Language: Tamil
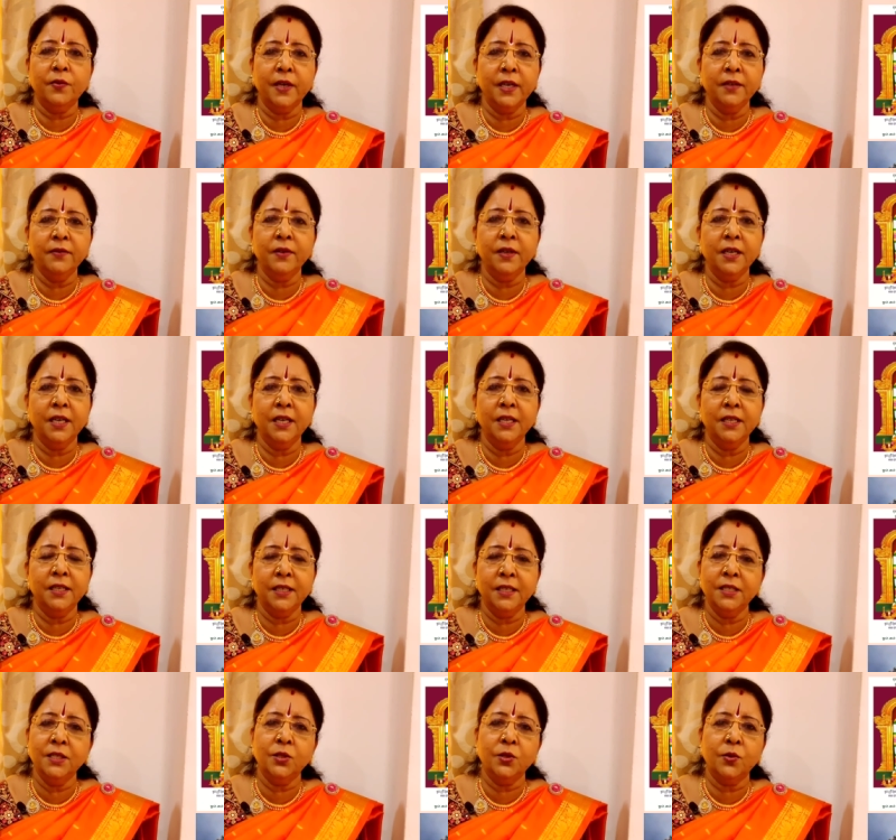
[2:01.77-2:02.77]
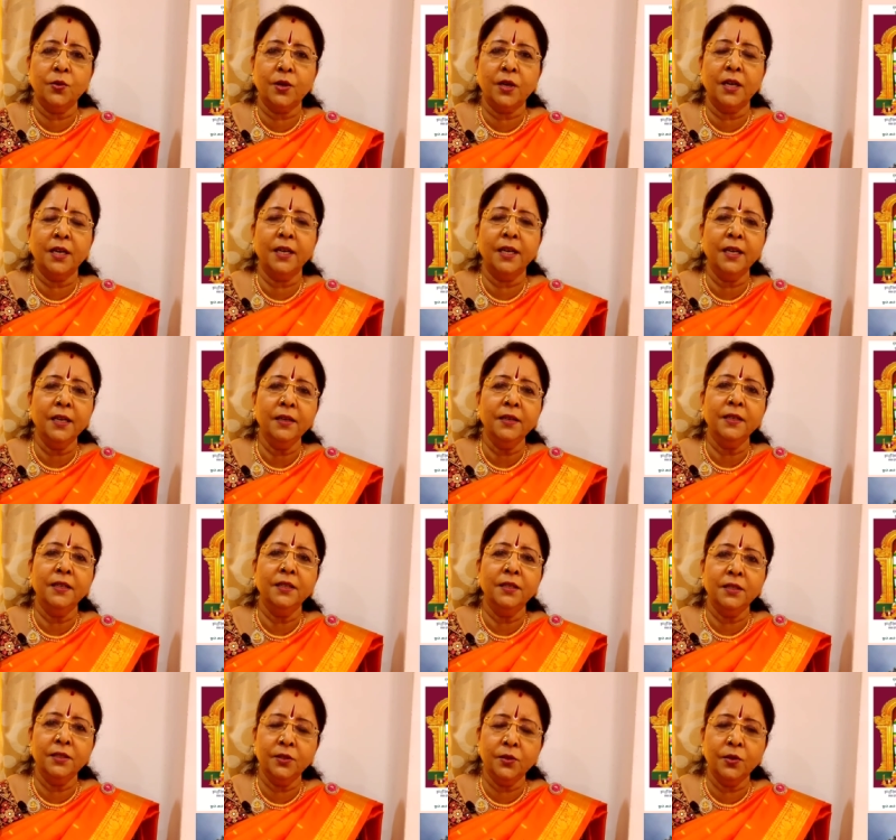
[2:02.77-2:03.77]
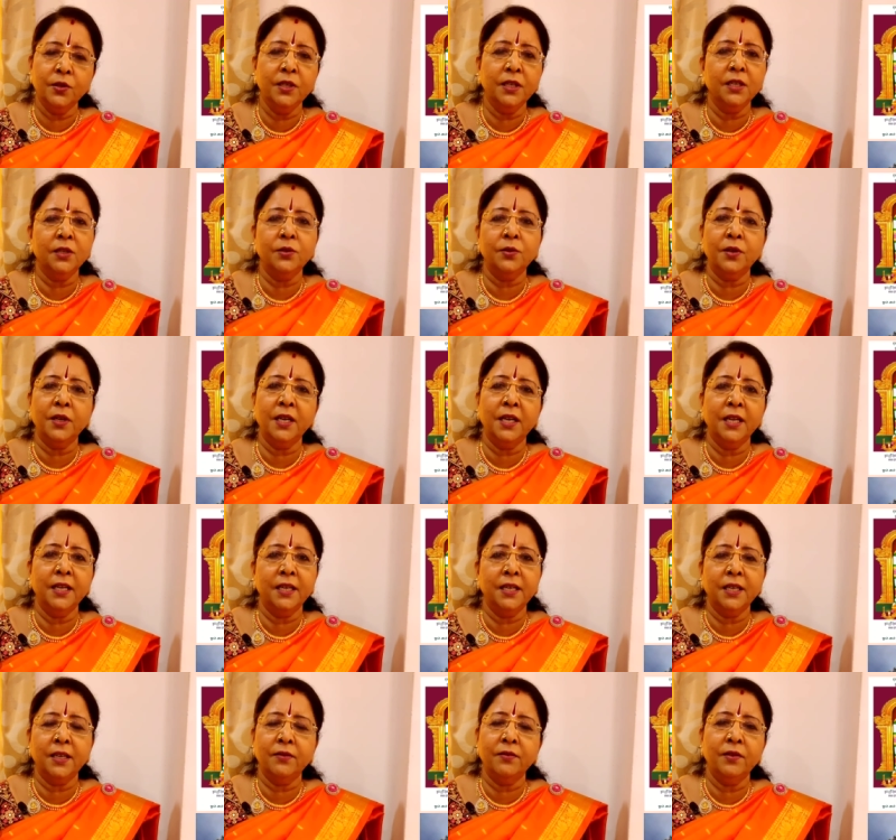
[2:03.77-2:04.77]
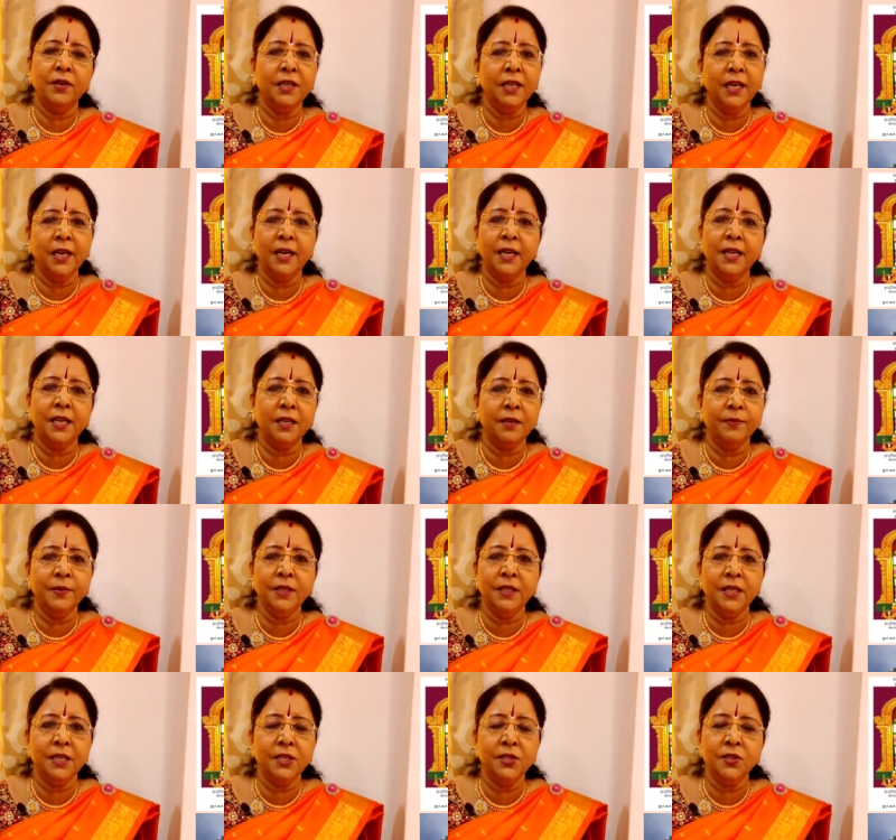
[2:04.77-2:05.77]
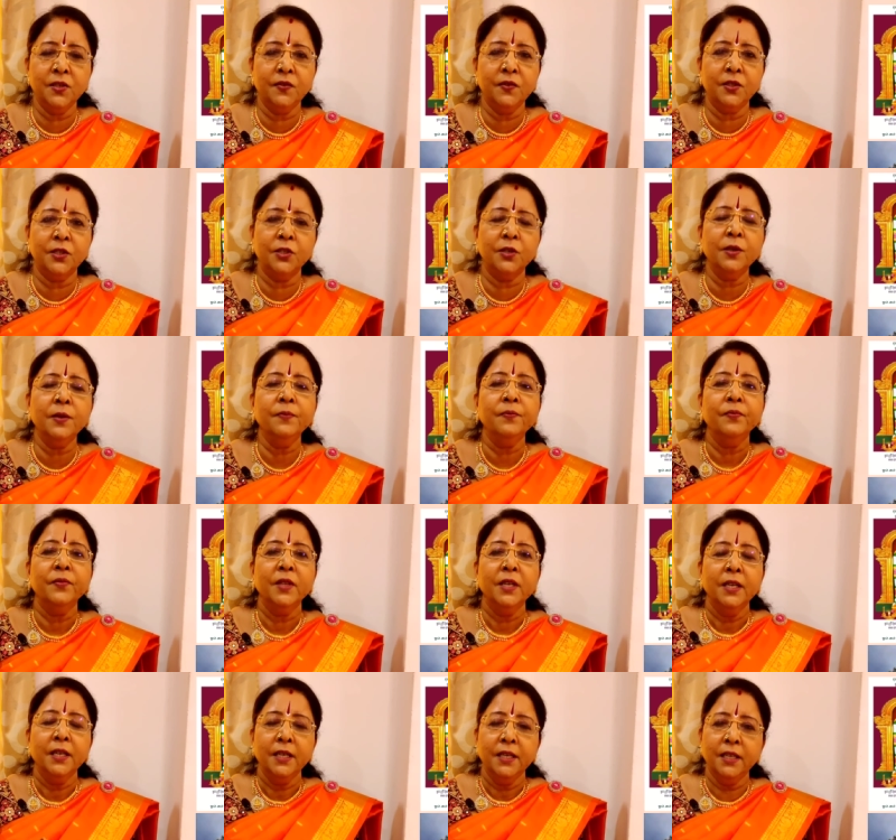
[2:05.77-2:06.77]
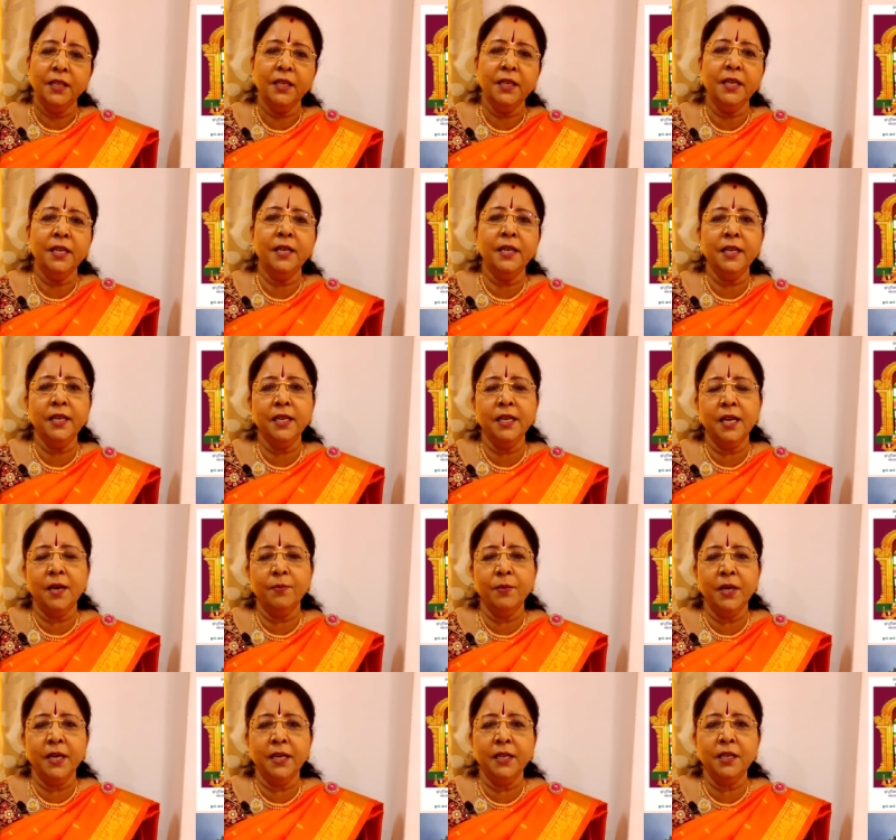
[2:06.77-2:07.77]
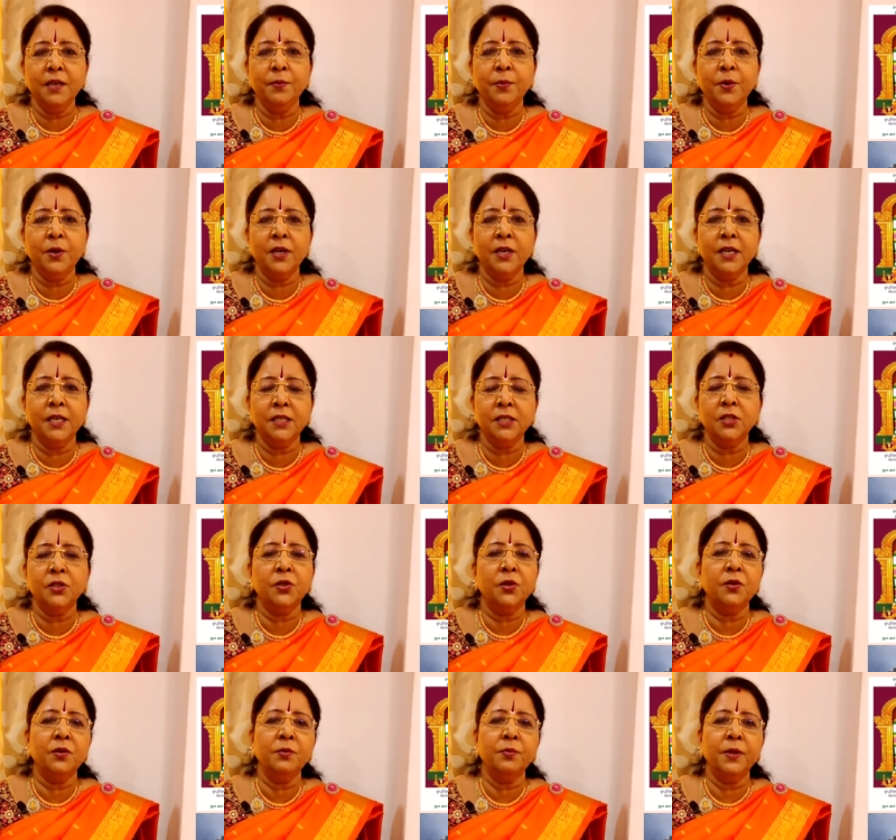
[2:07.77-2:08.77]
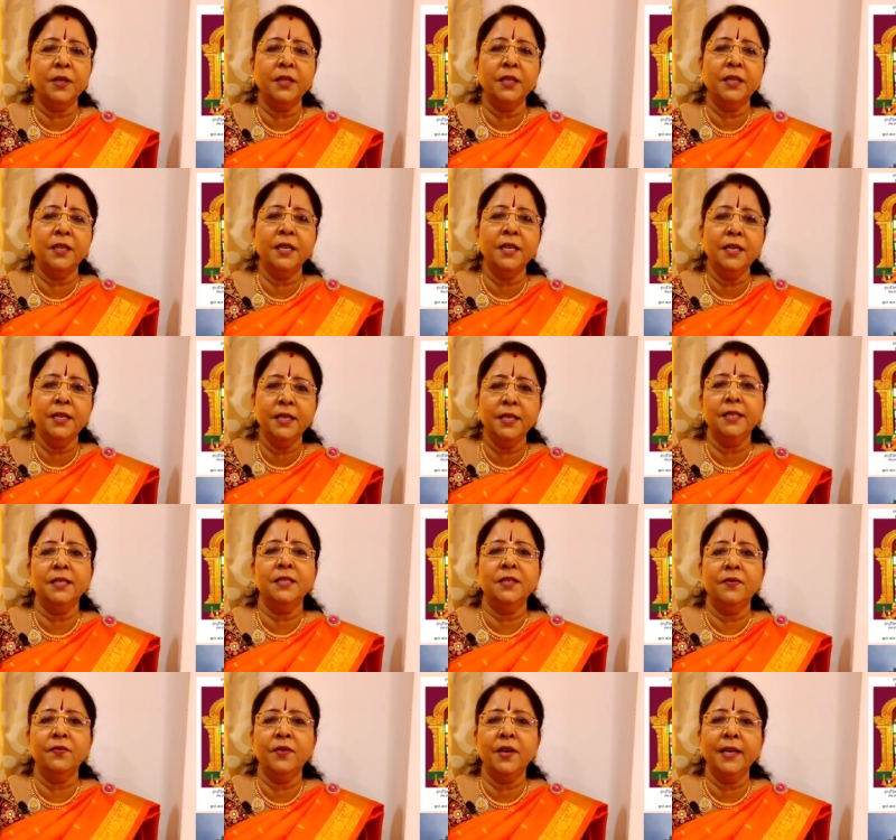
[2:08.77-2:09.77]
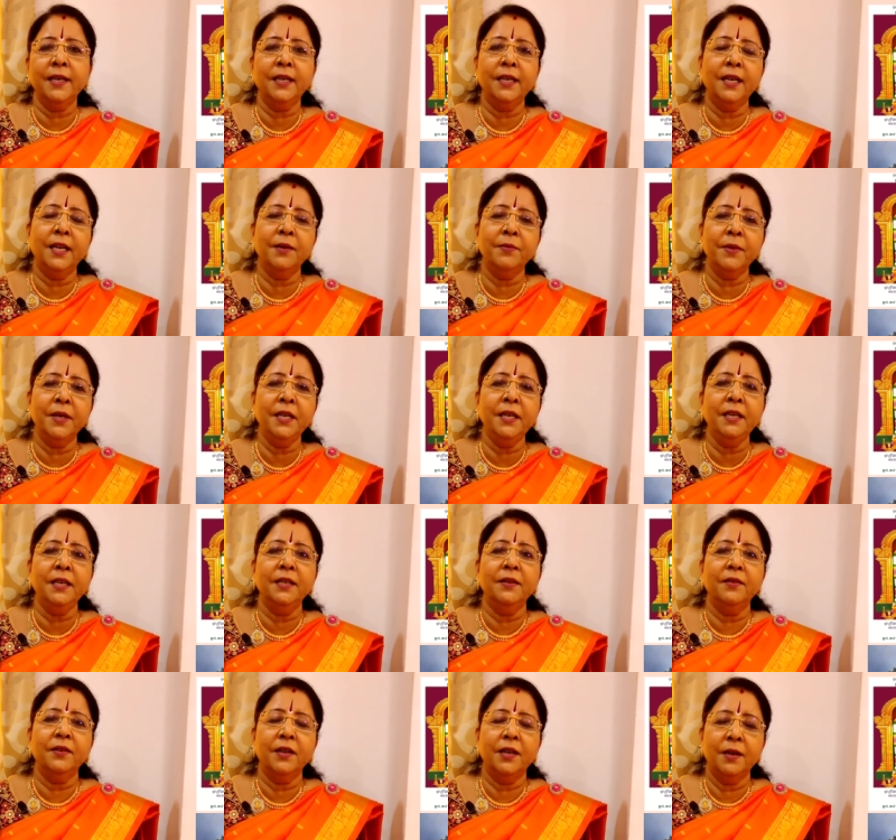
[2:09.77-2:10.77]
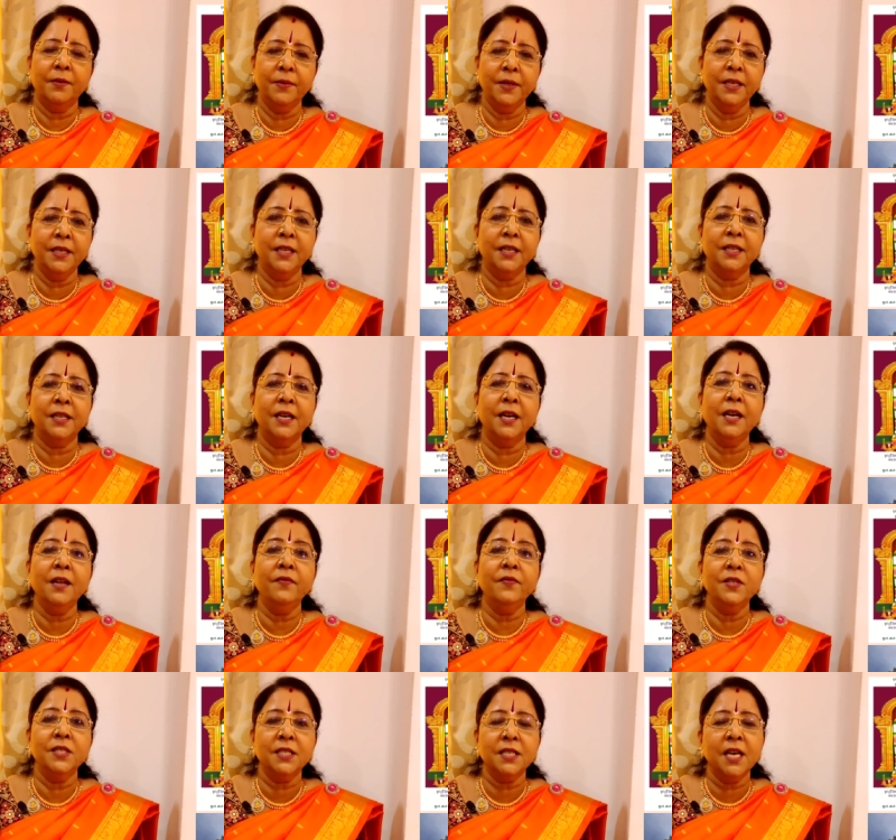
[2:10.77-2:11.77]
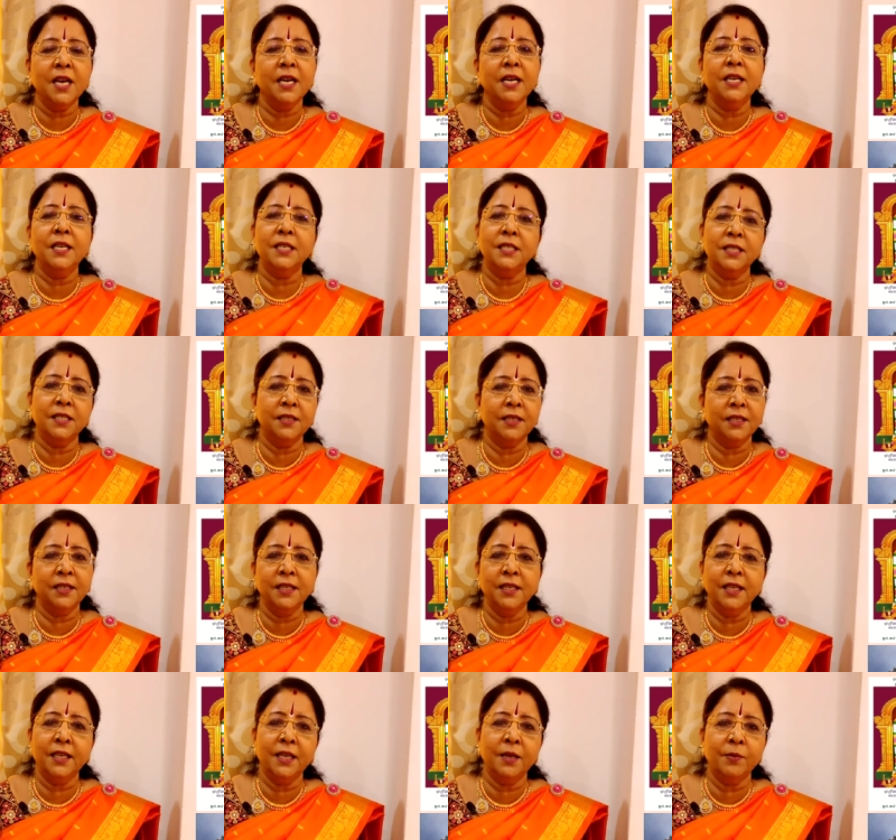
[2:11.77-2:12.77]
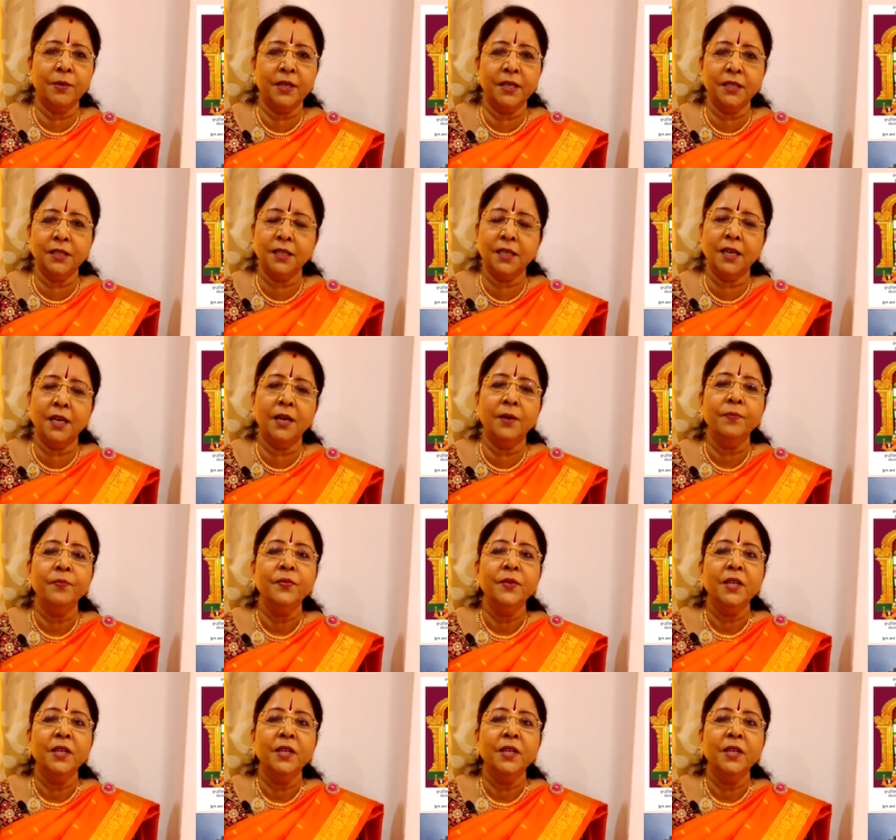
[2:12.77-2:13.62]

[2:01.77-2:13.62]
ஒரு வடிவங்கள் இருக்குன்னு சொல்கிறாங்க இது ஜோதிட இருக்கிறவங்களுக்கு எல்லாருக்குமே தெரிஞ்ச விஷயம் இதுக்கு இன்னைக்கு நம்ம எடுக்க போகிற நட்சத்திரம்னு பார்த்தீங்கன்னா இன்னைக்கு செவ்வாய்க்கிழமை அப்படிங்கிறதுனால விசாக நட்சத்திரத்தை இன்னைக்கு நம்ம எடுத்துக்கலாம்